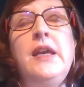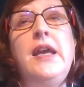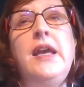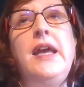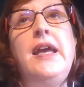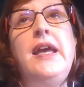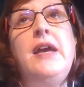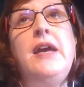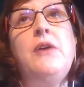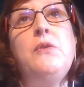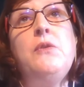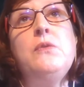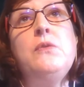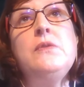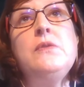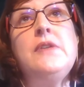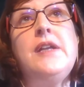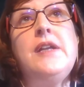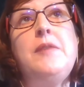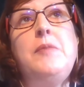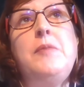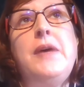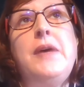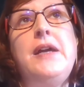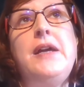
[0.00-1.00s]
É um
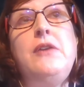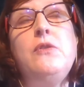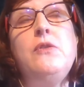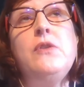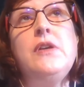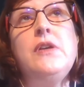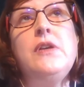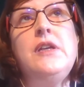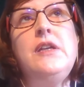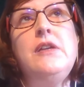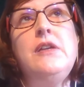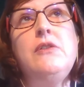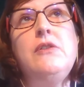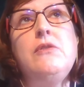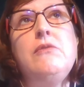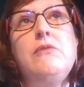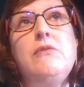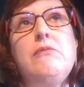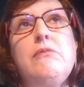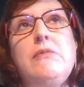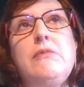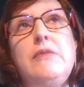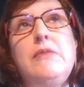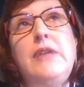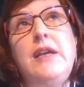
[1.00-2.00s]
trabalho que,
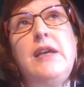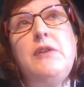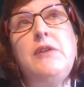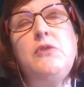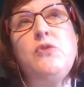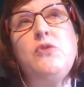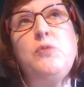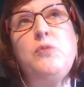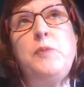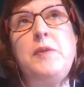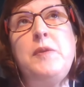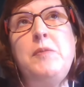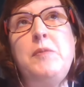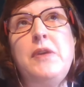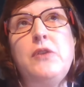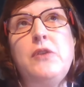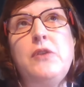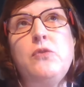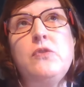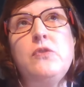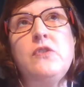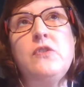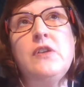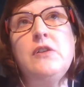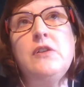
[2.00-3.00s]
né, nos
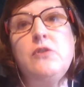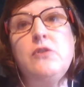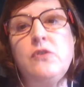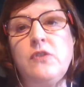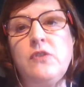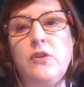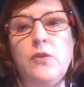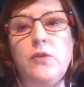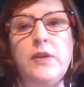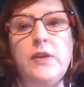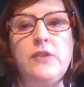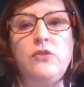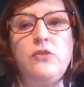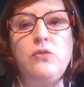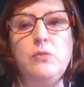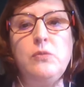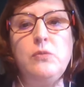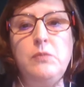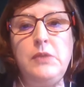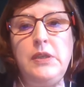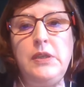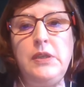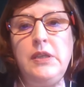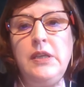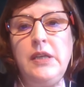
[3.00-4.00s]
primeiros anos que eu
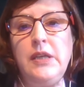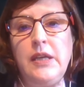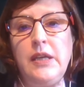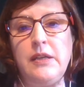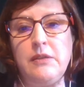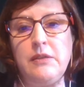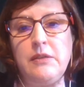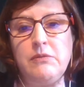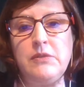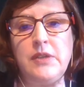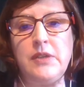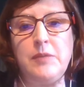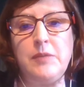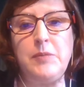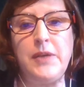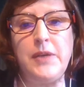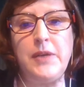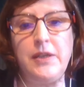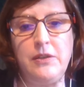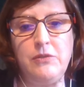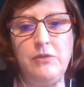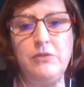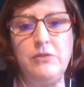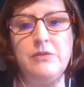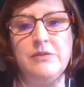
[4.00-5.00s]
assumi, era um
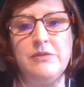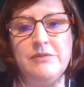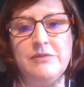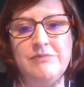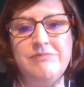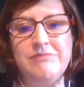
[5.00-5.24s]
trabalho